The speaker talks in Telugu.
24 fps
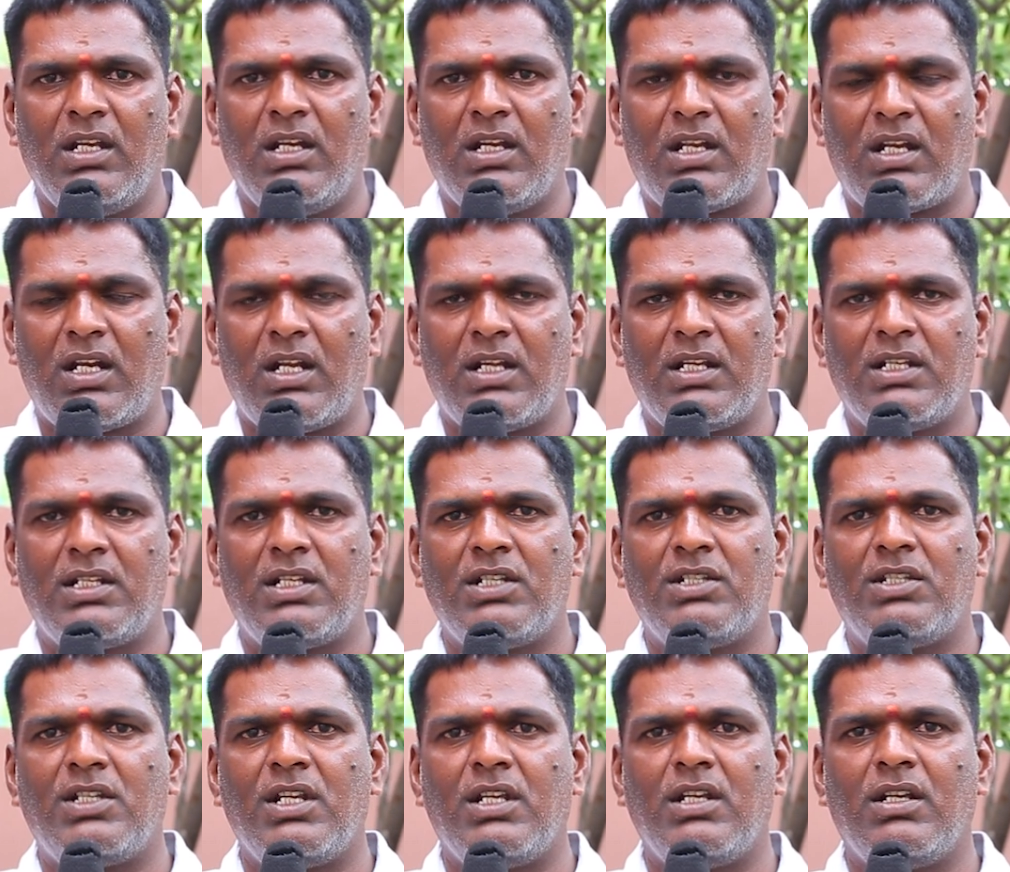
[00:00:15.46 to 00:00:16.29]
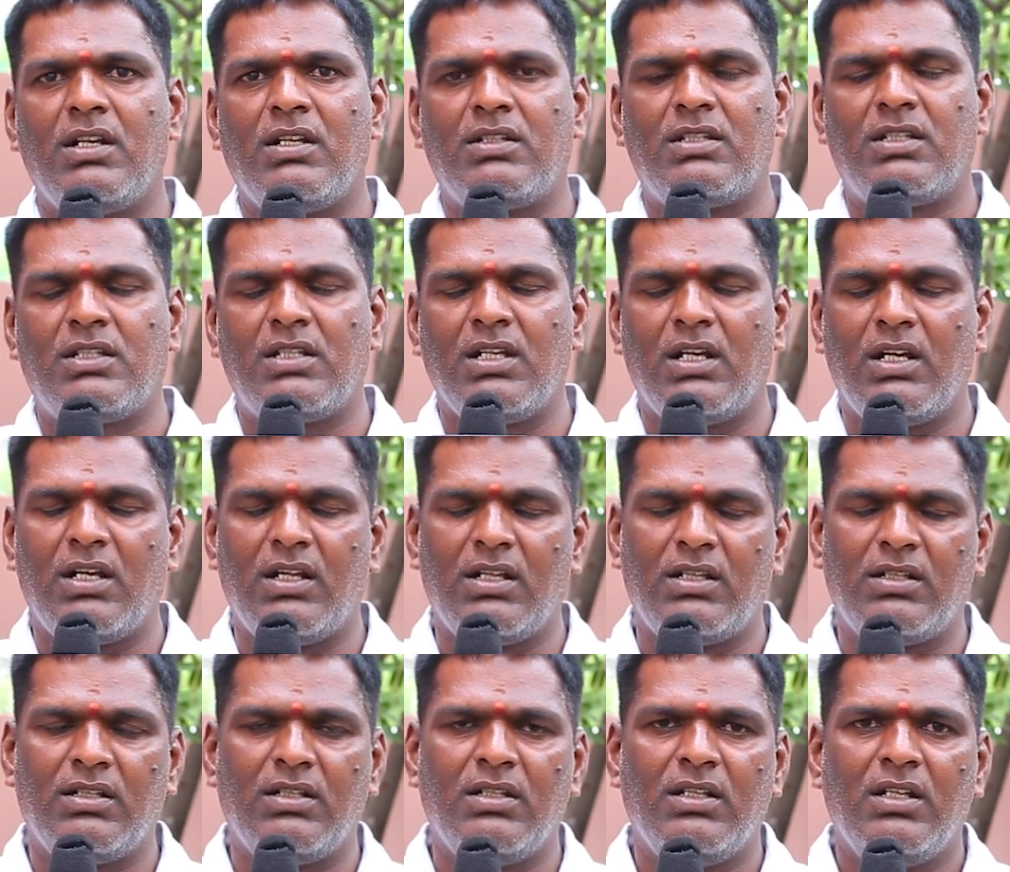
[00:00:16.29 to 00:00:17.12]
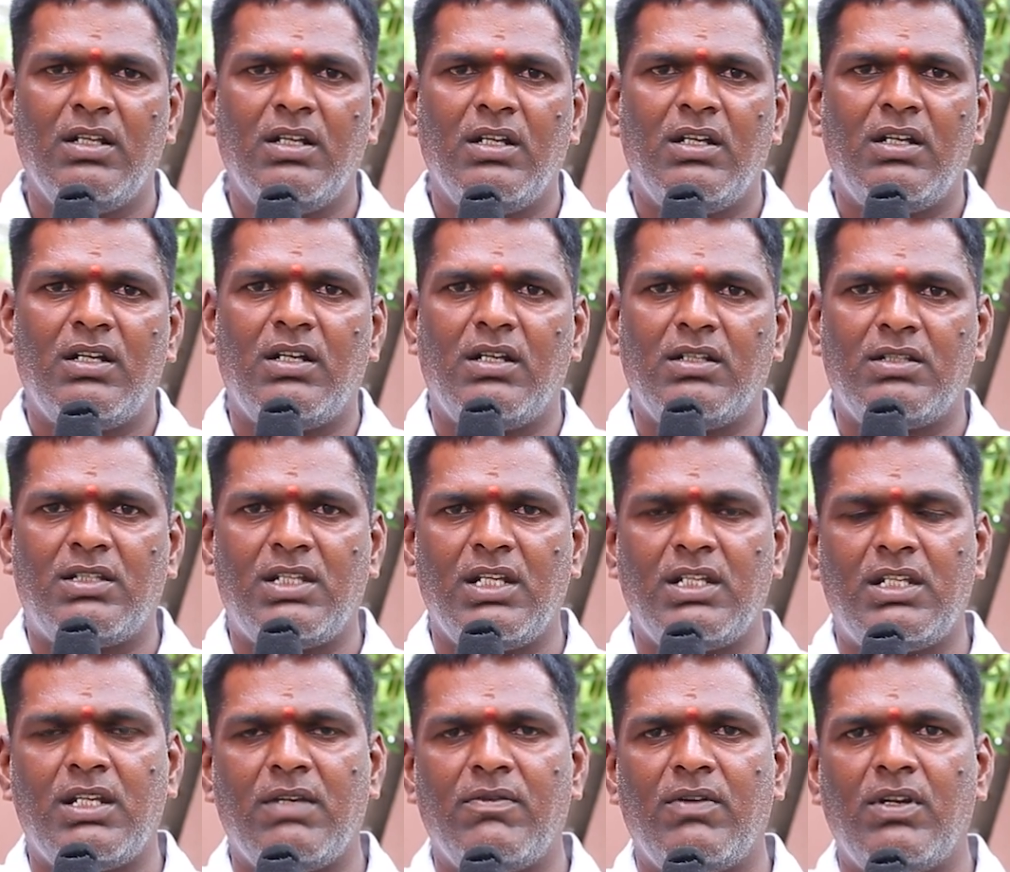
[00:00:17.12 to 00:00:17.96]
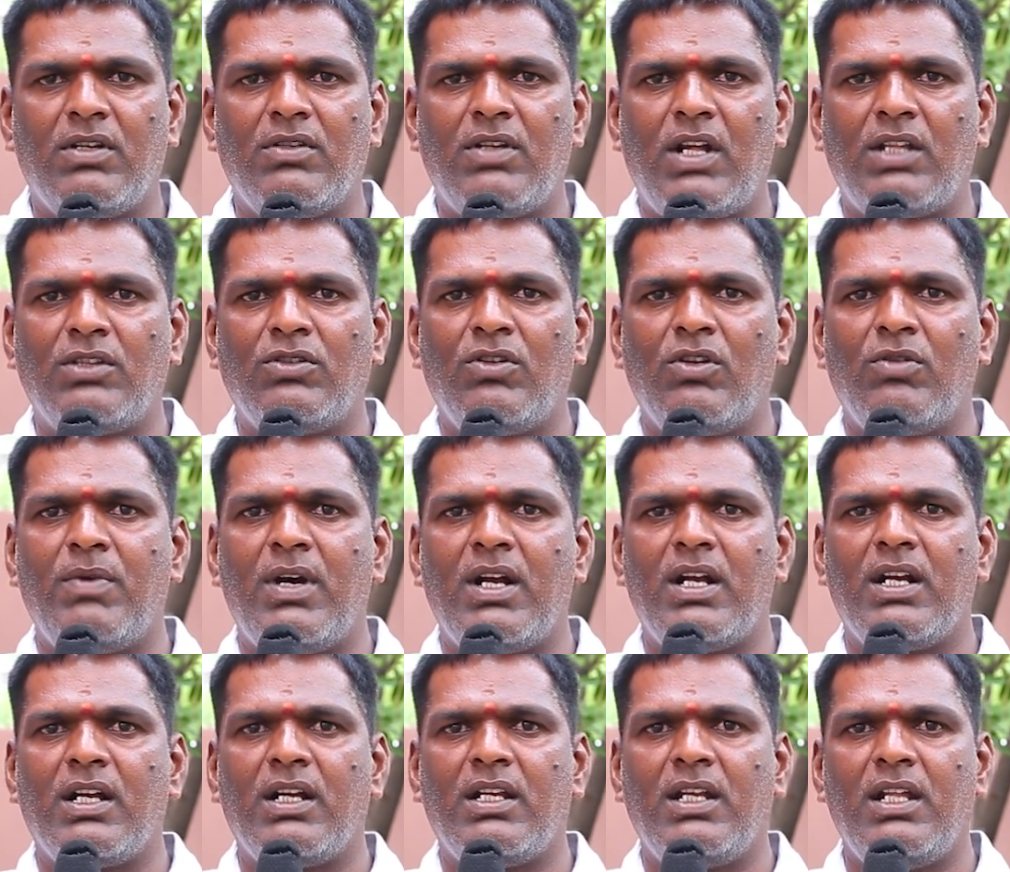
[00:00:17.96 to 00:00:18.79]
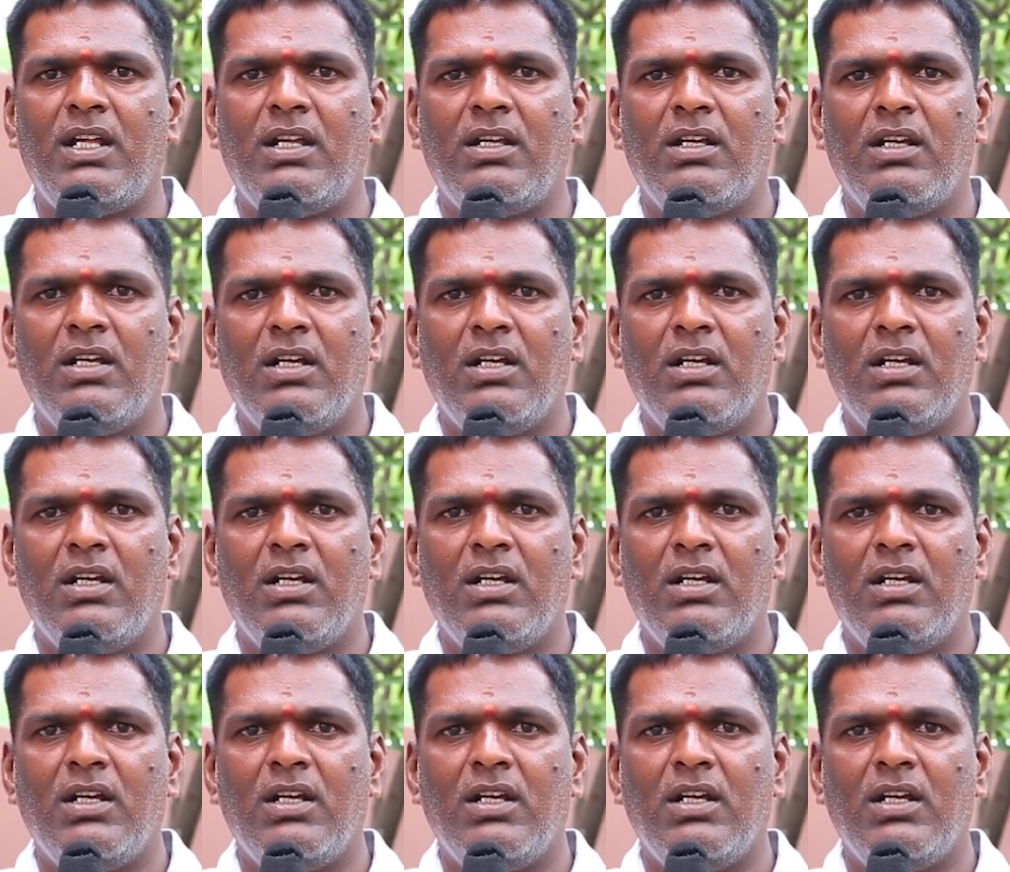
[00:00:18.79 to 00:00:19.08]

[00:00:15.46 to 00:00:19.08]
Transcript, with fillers: ఇంటరాగేషన్ చే చేసేవాళ్ళు అందులో భాగంగానే